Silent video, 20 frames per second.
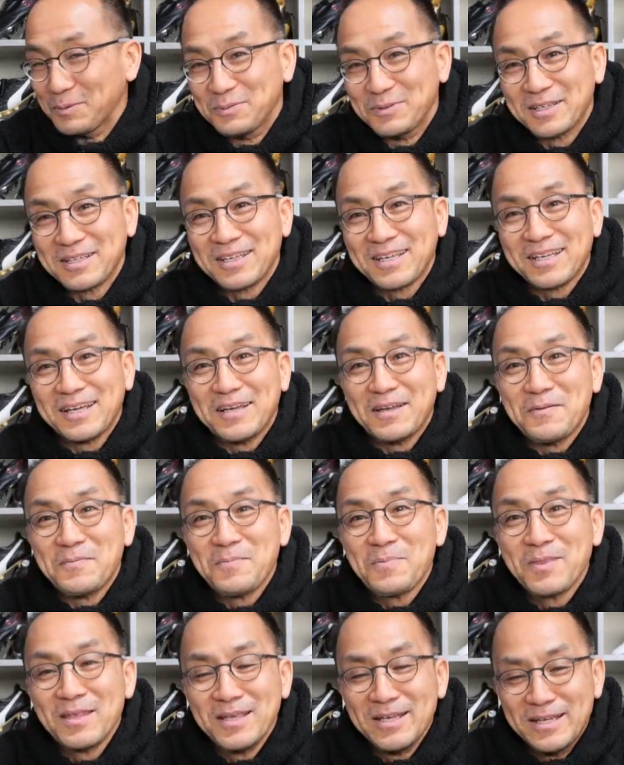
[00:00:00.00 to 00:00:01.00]
없는 게
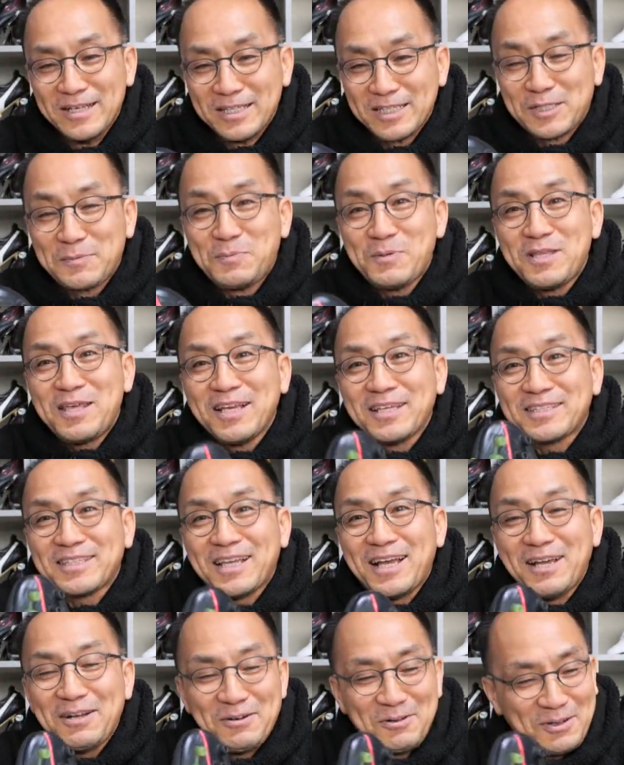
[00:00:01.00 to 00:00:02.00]
스피드
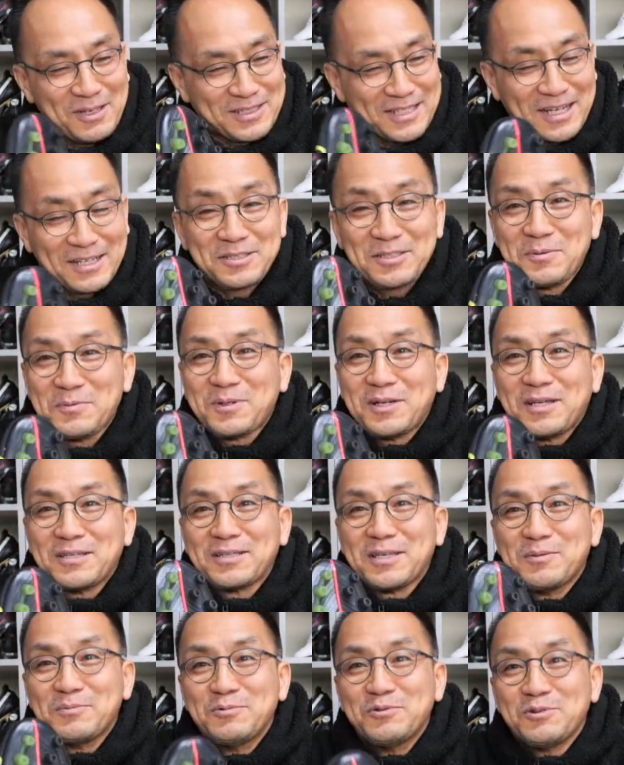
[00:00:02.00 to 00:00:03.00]
사일로의
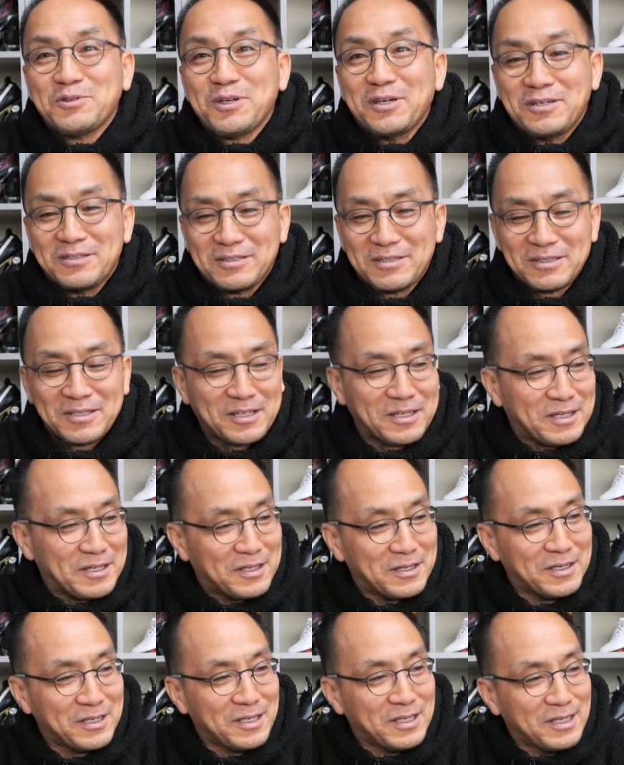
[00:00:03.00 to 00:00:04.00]
장점이라는 게
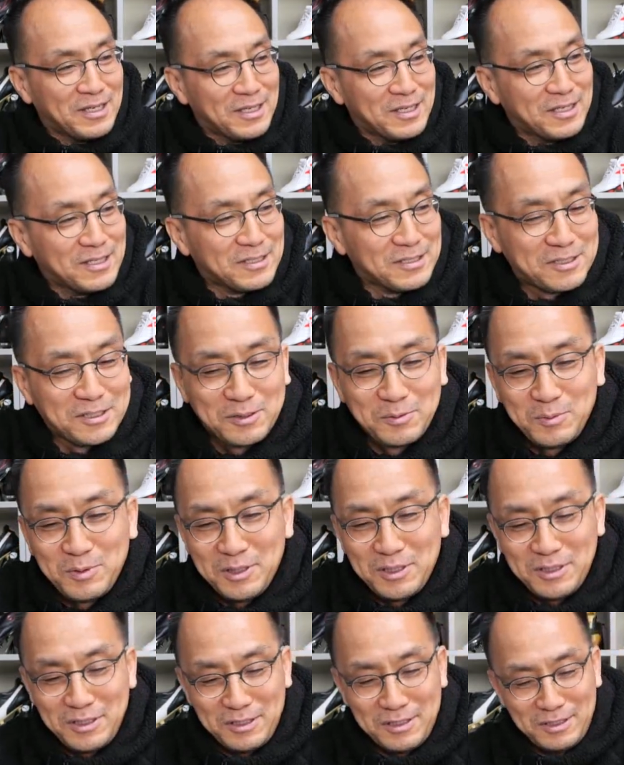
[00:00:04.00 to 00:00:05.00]
무게였는데 지금
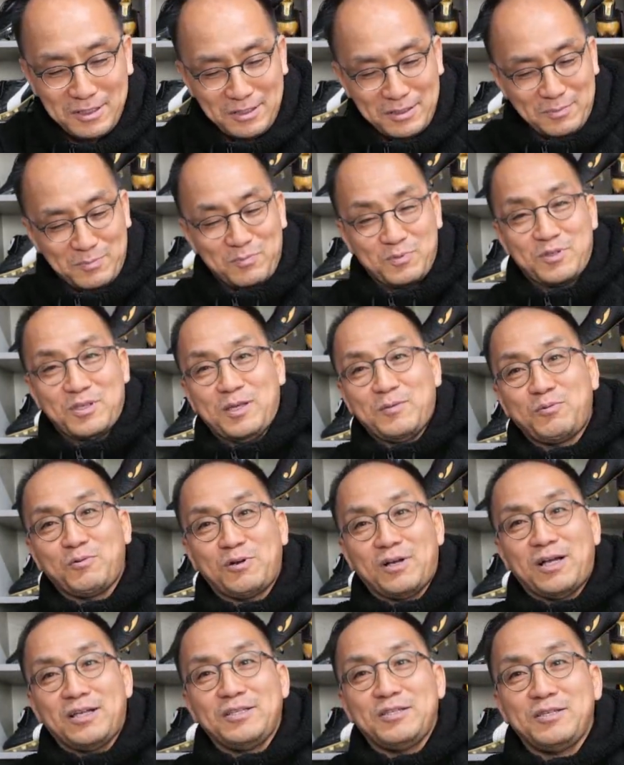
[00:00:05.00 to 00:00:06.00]
이
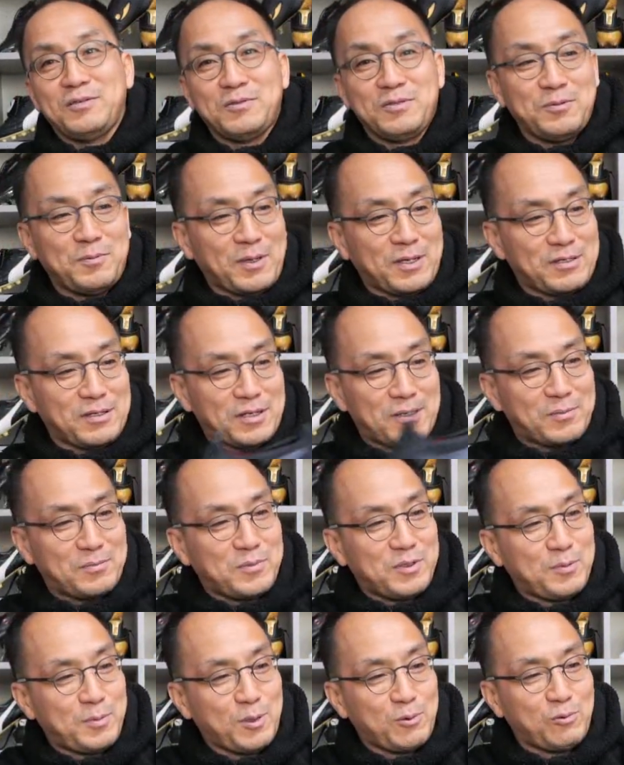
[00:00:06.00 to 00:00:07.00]
TM포가 한 200g,
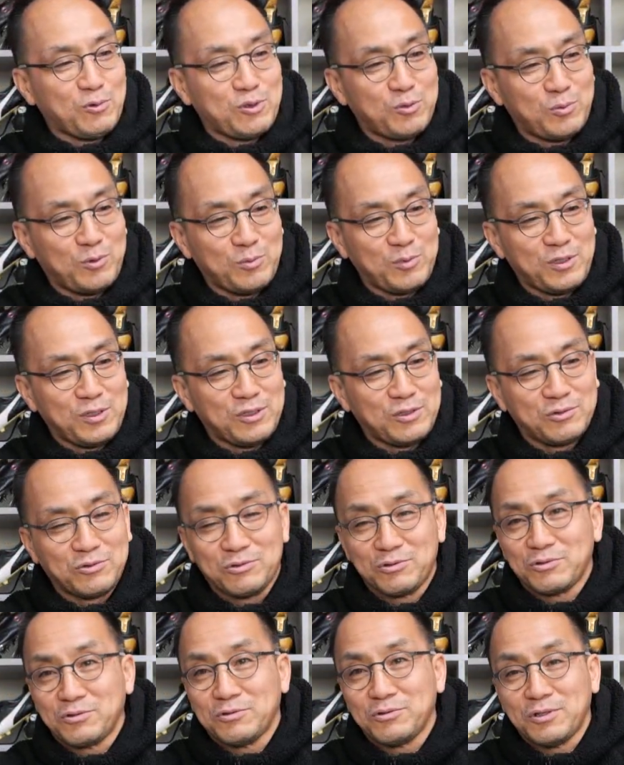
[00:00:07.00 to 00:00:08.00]
255mm
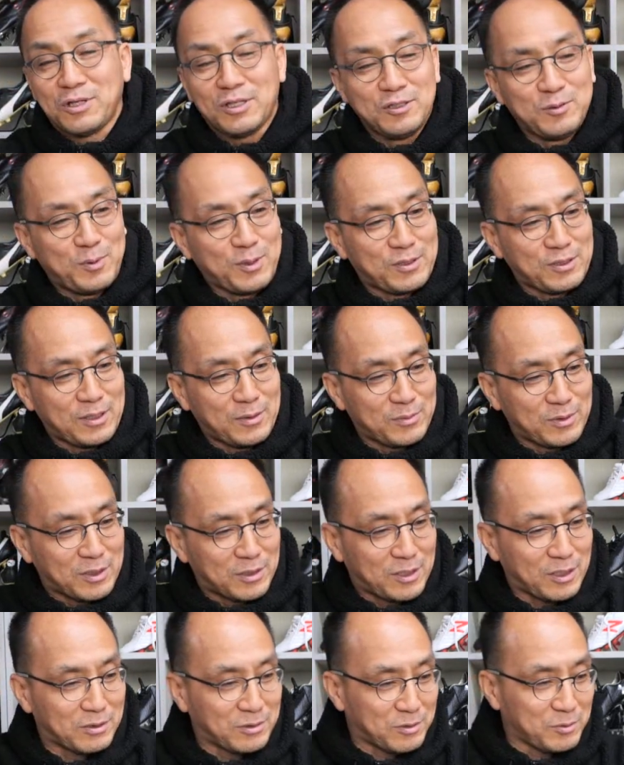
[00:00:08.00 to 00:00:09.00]
기준으로 한 200g
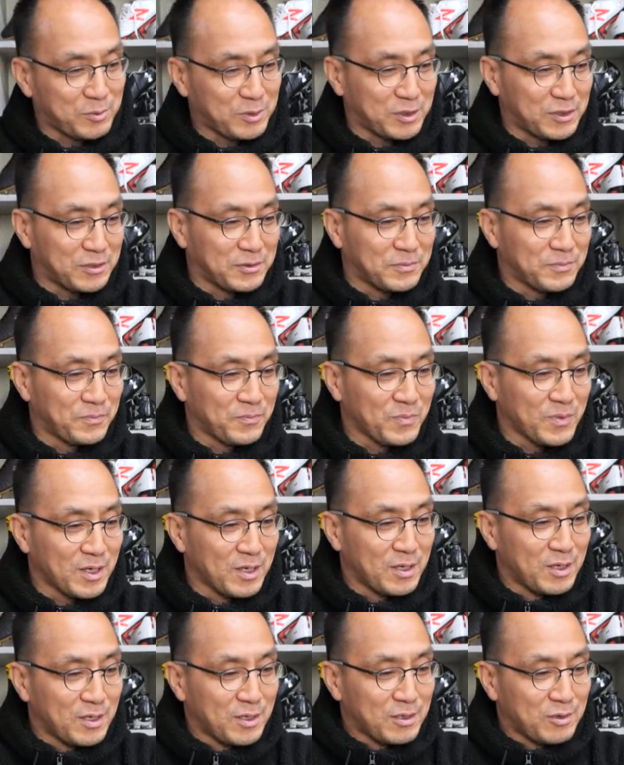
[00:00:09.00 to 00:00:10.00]
됐다 그러면
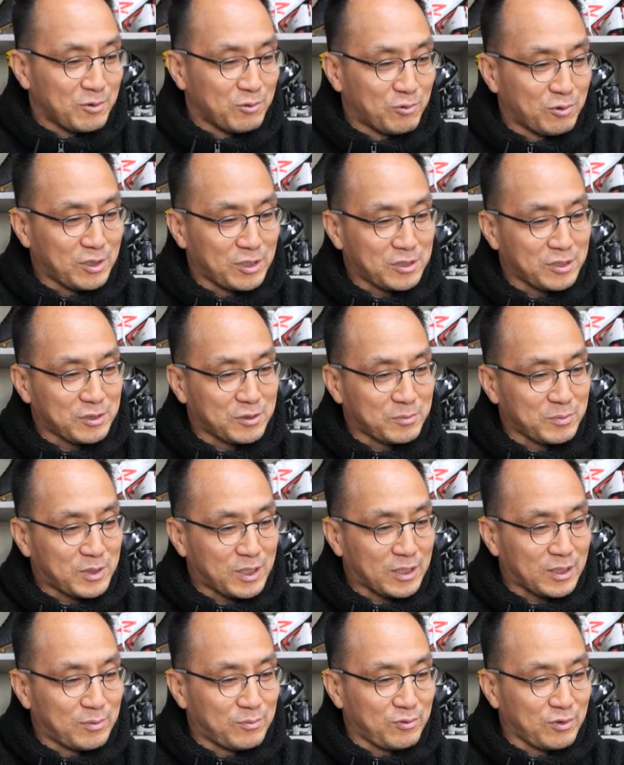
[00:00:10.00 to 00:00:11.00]
요게 지금
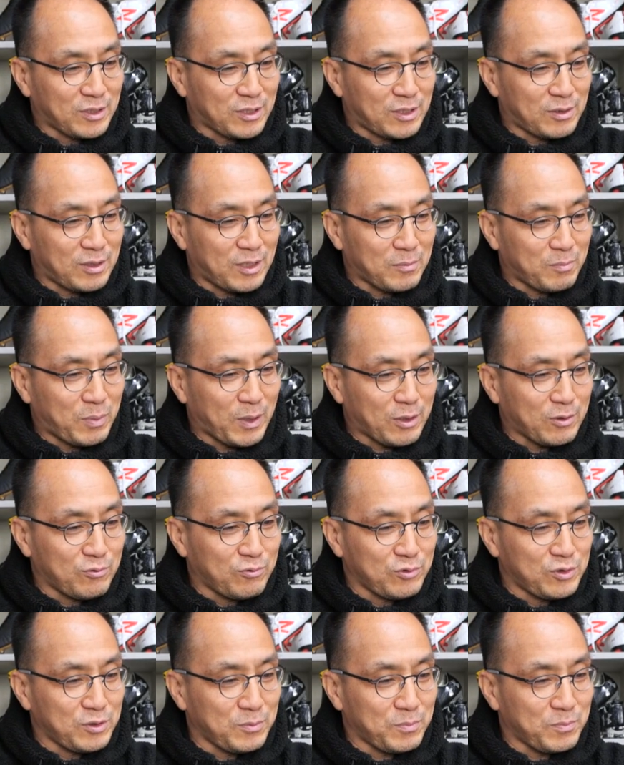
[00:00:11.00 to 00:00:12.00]
제가 무게당 한
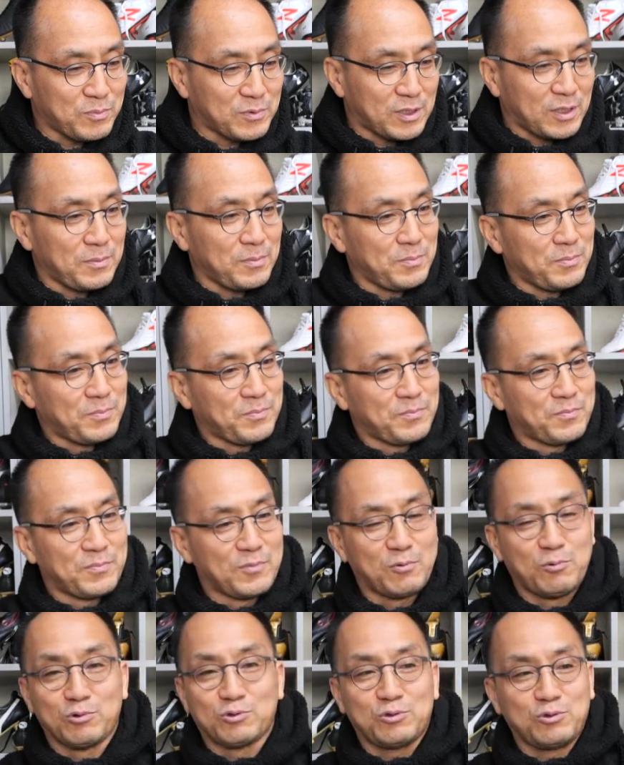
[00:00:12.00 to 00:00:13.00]
190g?
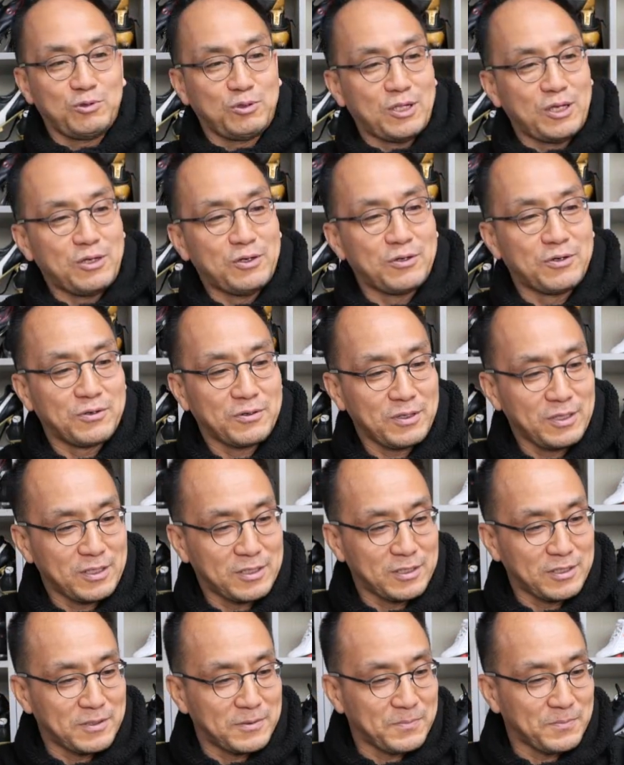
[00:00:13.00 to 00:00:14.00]
뭐그 정도 돼요.
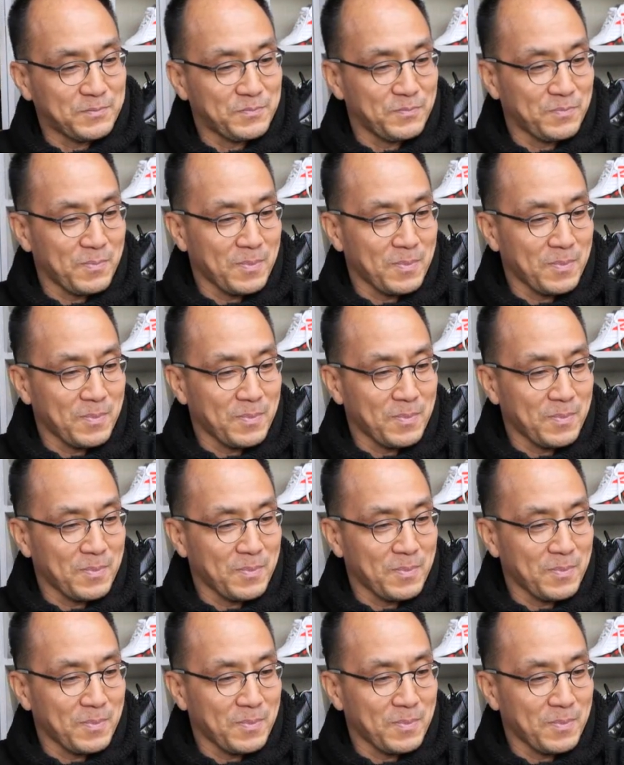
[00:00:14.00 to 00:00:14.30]
그러니까